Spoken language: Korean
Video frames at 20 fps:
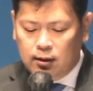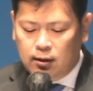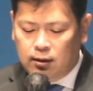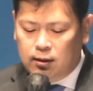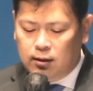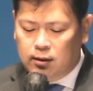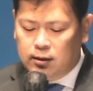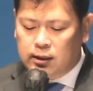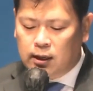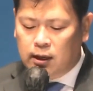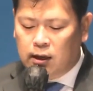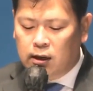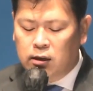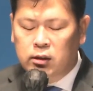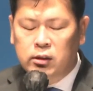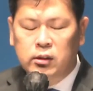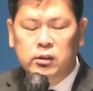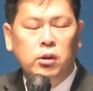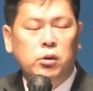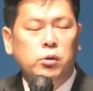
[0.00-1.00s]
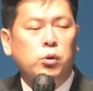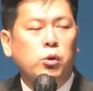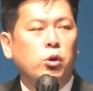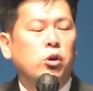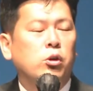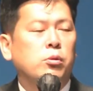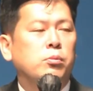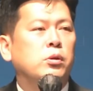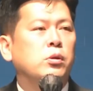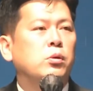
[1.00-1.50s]
아, 사랑하는 성도
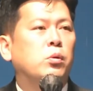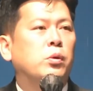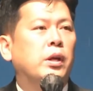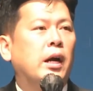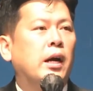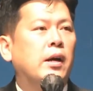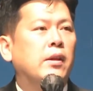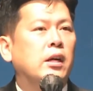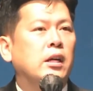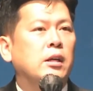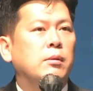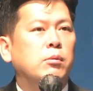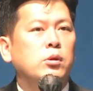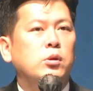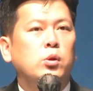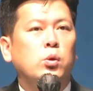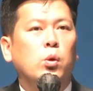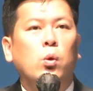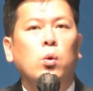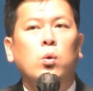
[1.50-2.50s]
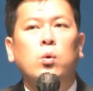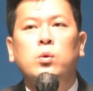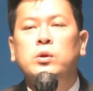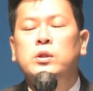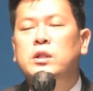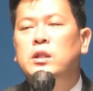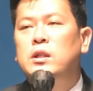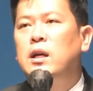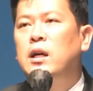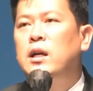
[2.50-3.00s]
여러분, 우리 하나님은
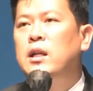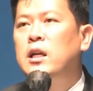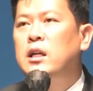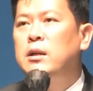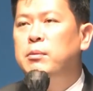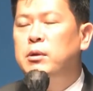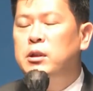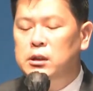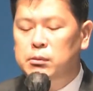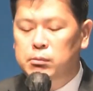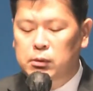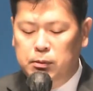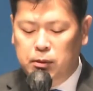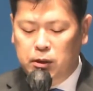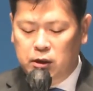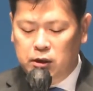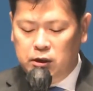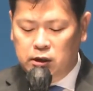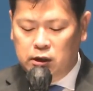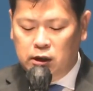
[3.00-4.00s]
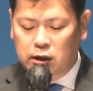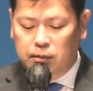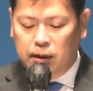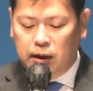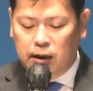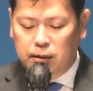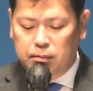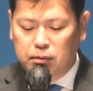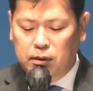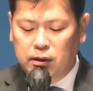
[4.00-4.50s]
좋으신 하나님이심을 믿으시기
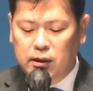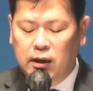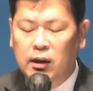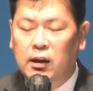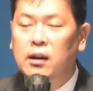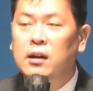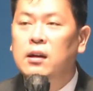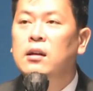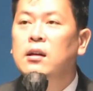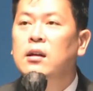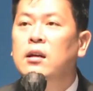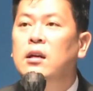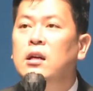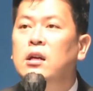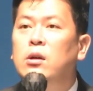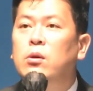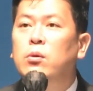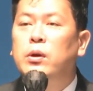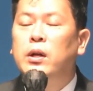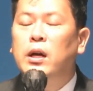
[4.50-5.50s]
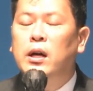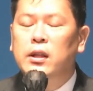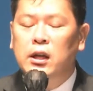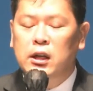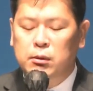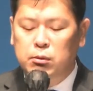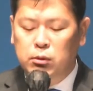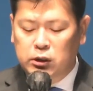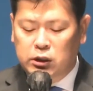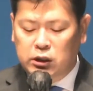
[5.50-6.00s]
바랍니다. 우리
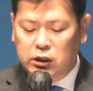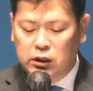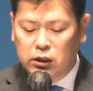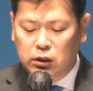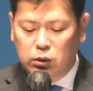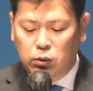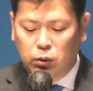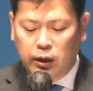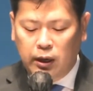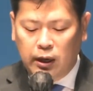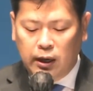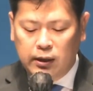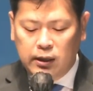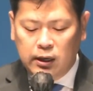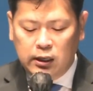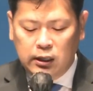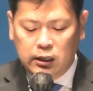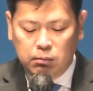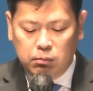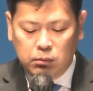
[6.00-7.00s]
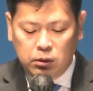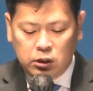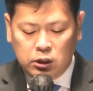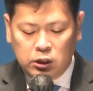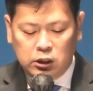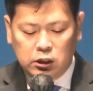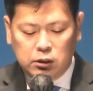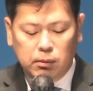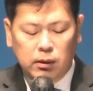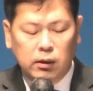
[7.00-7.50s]
하나님은 진노의
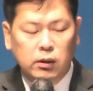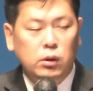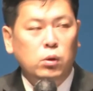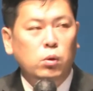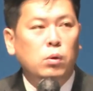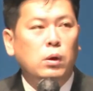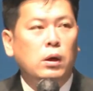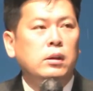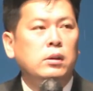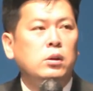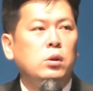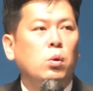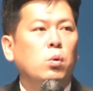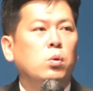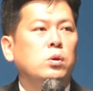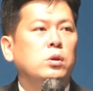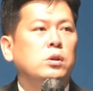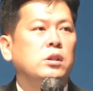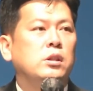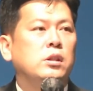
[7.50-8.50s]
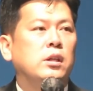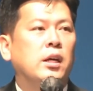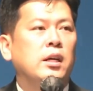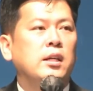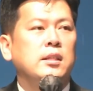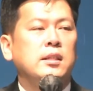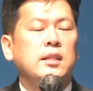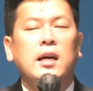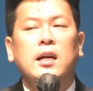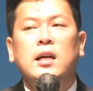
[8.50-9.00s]
하나님이시지만 또한
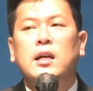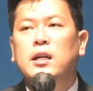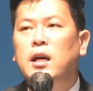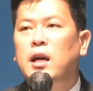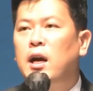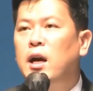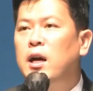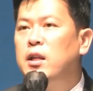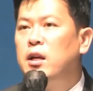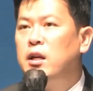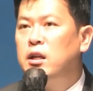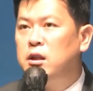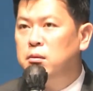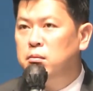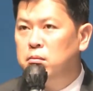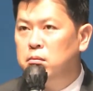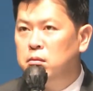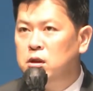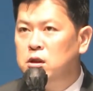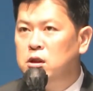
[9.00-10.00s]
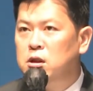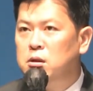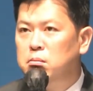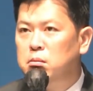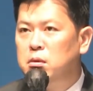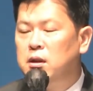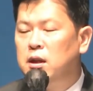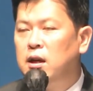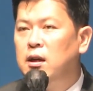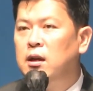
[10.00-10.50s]
동시에 사랑의
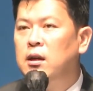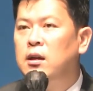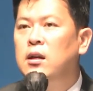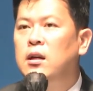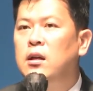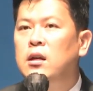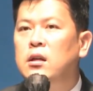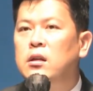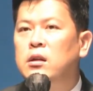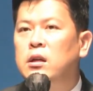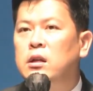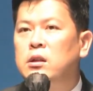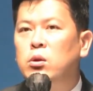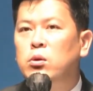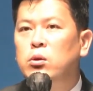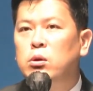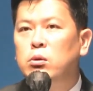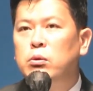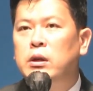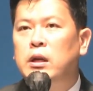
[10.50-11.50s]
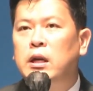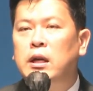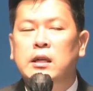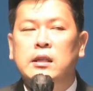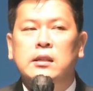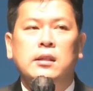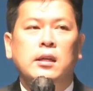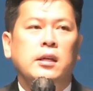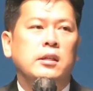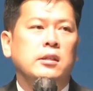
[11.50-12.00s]
하나님이십니다. 그래서 오늘 우리가
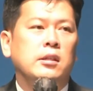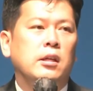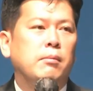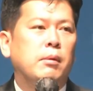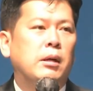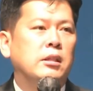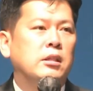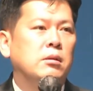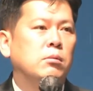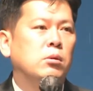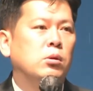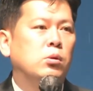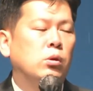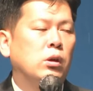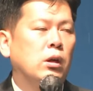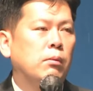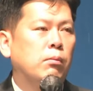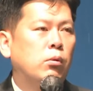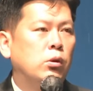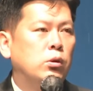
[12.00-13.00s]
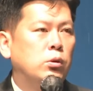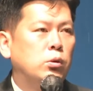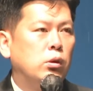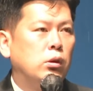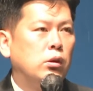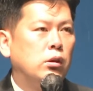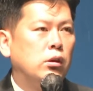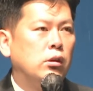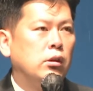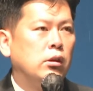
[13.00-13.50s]
이사야서의 말씀을 통해 볼 수
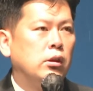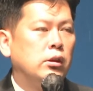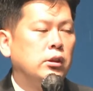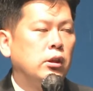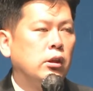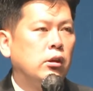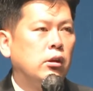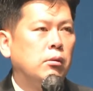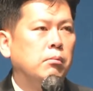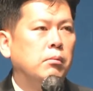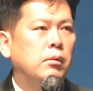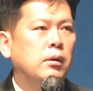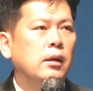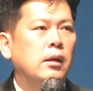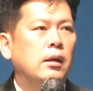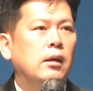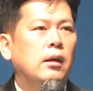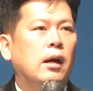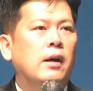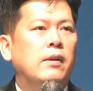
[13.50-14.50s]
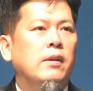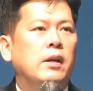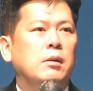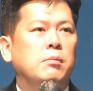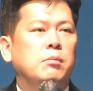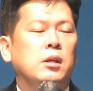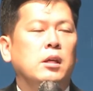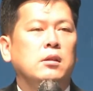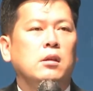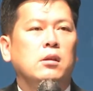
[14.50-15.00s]
있는 것처럼
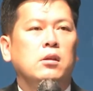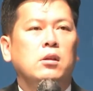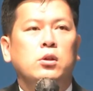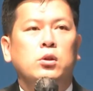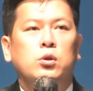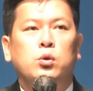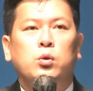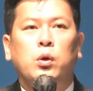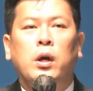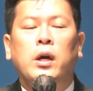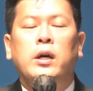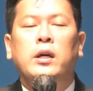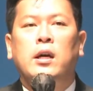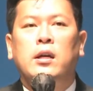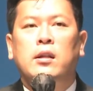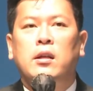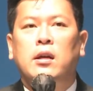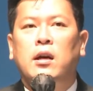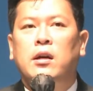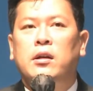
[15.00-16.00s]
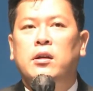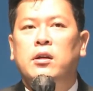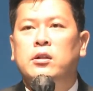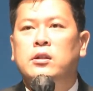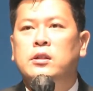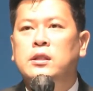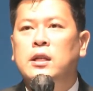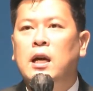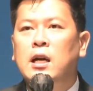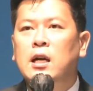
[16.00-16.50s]
하나님께서는 죄에 대하여
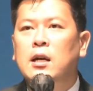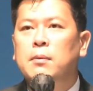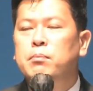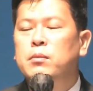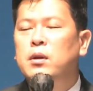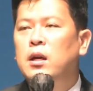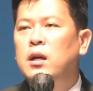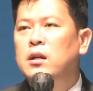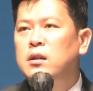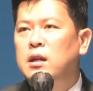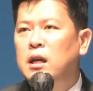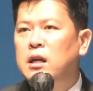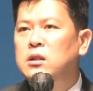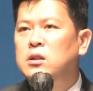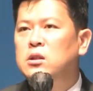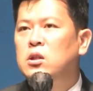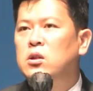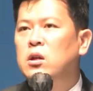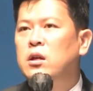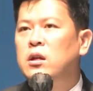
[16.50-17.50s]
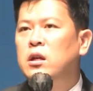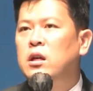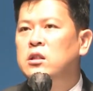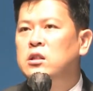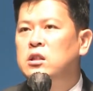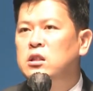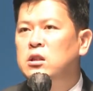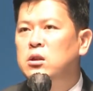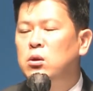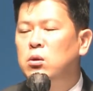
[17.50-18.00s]
차갑게 냉정하게
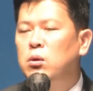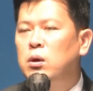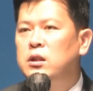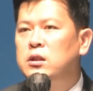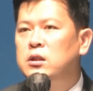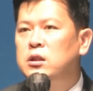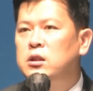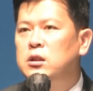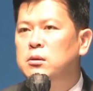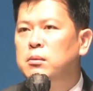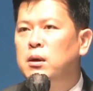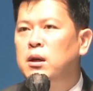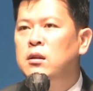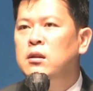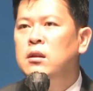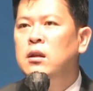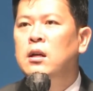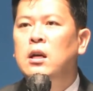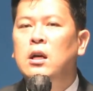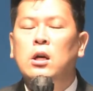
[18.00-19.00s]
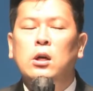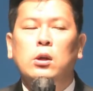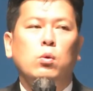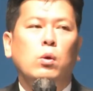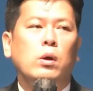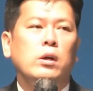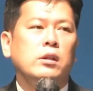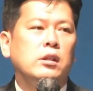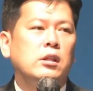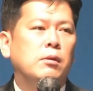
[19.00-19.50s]
진노하시지만
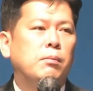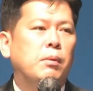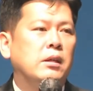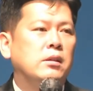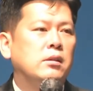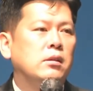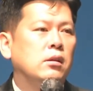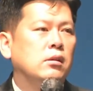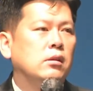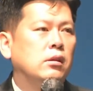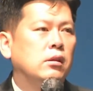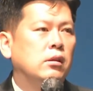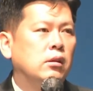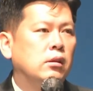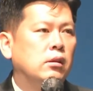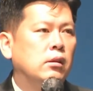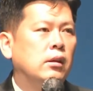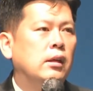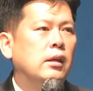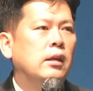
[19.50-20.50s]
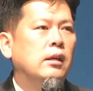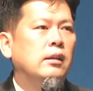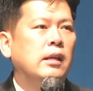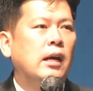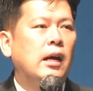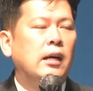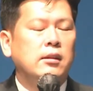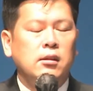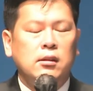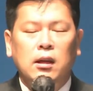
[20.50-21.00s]
또한 그 백성들은
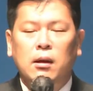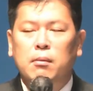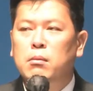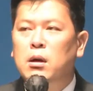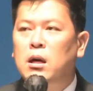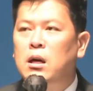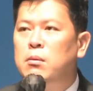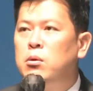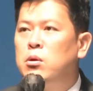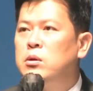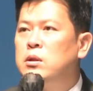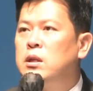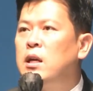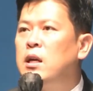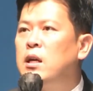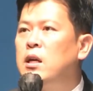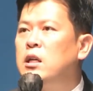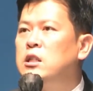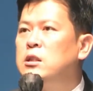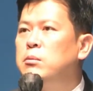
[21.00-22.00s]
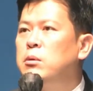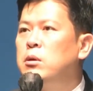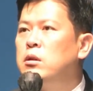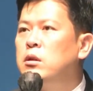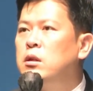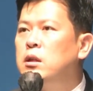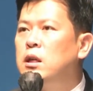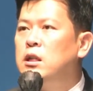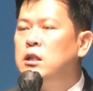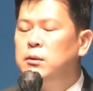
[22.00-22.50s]
따뜻한 마음으로 사랑하시며
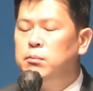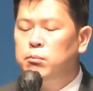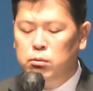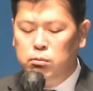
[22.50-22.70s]
끝까지